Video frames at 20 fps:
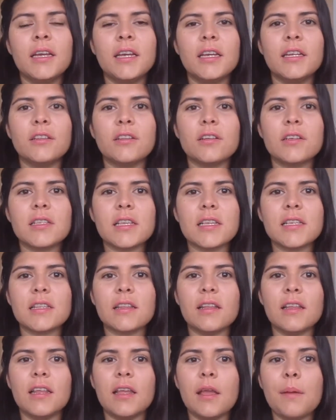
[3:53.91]
Entonces,
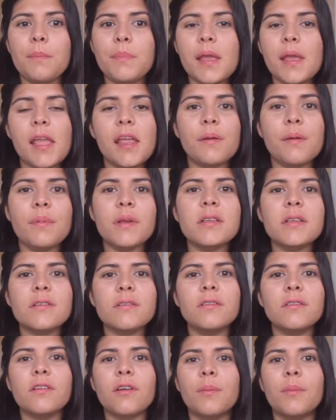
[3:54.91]
en Ear
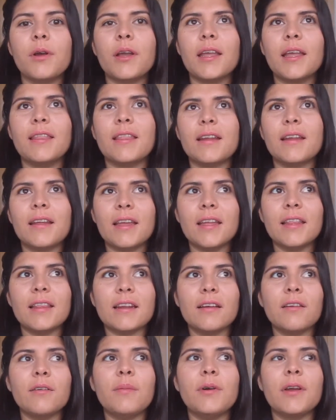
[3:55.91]
Biscuit como que
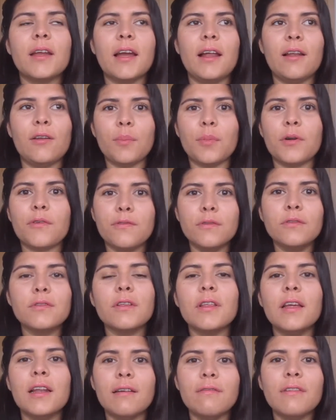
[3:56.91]
entran como que a lo profundo
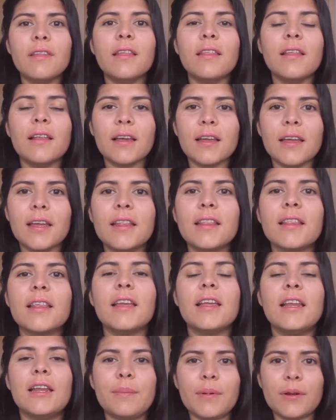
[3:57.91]
de la vida de la gente
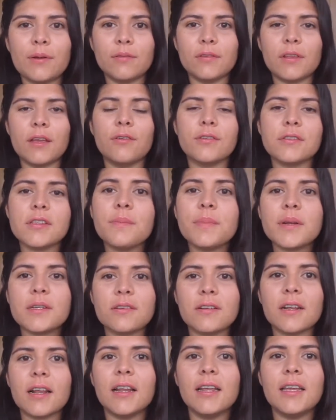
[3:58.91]
y le preguntan cosas
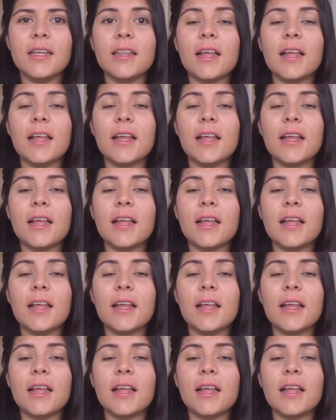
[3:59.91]
personales y